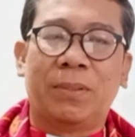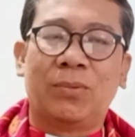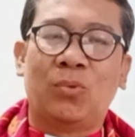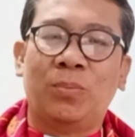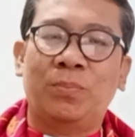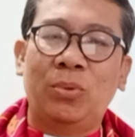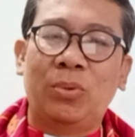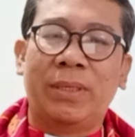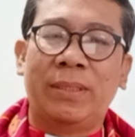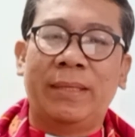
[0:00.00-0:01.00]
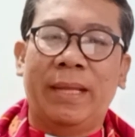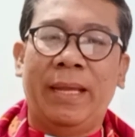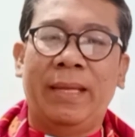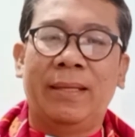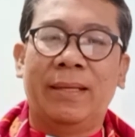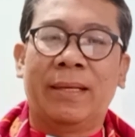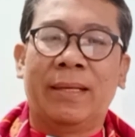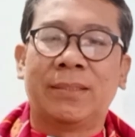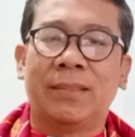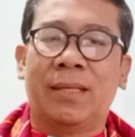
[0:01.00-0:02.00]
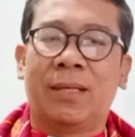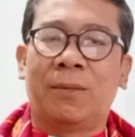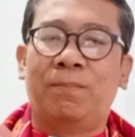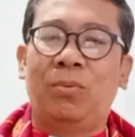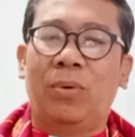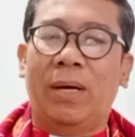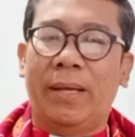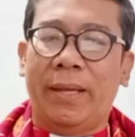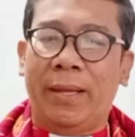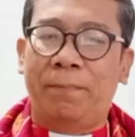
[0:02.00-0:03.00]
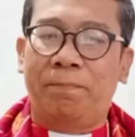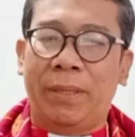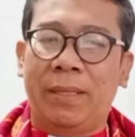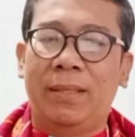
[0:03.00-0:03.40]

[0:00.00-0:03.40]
pertumbuhan e ras erbuah EP